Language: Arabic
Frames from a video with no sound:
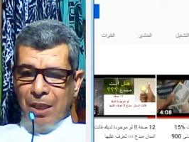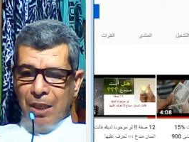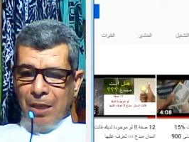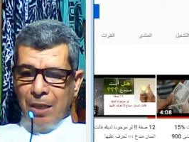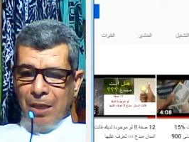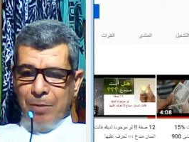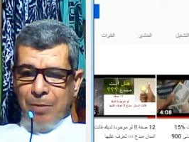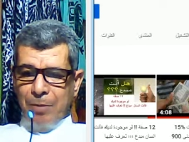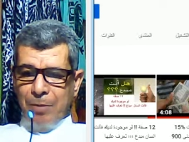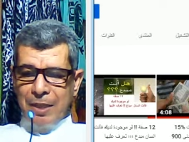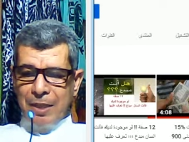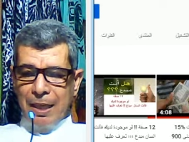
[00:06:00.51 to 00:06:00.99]

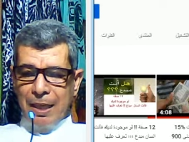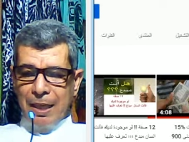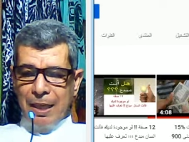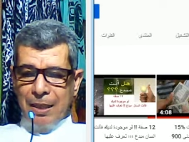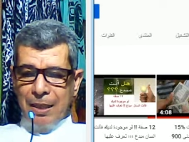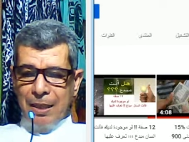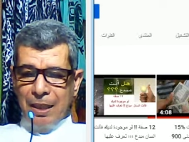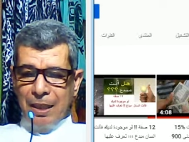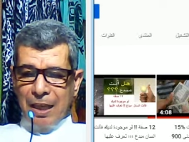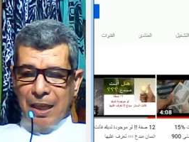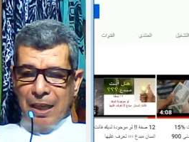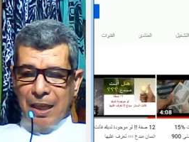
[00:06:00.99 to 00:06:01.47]
مثال
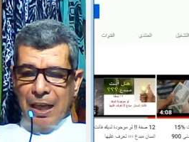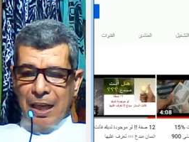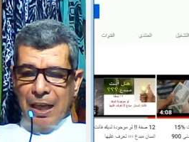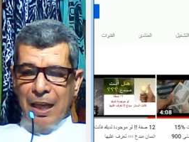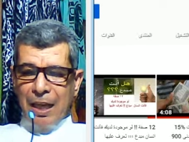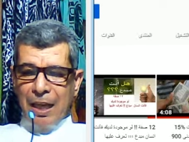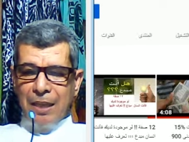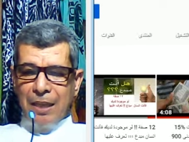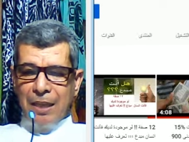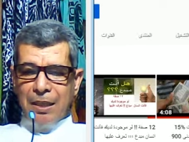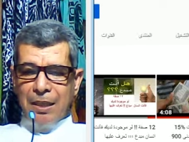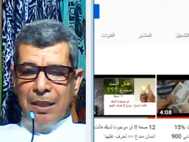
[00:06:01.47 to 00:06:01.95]

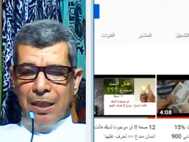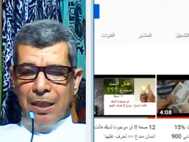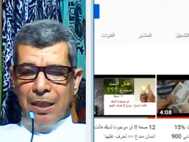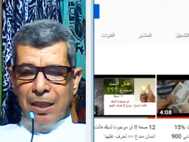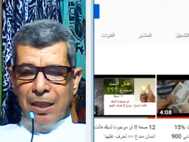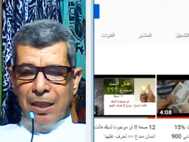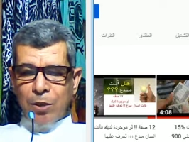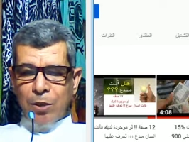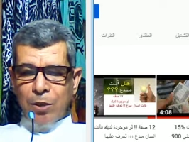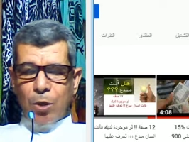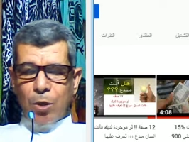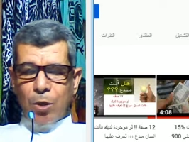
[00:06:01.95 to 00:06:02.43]
هل آه،
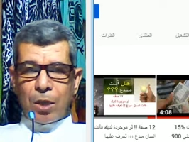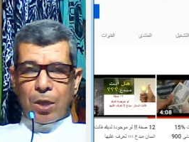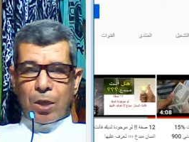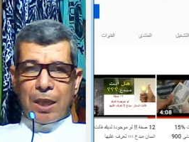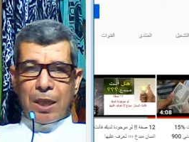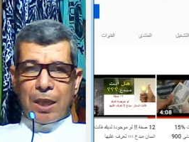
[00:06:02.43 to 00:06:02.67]
يعقل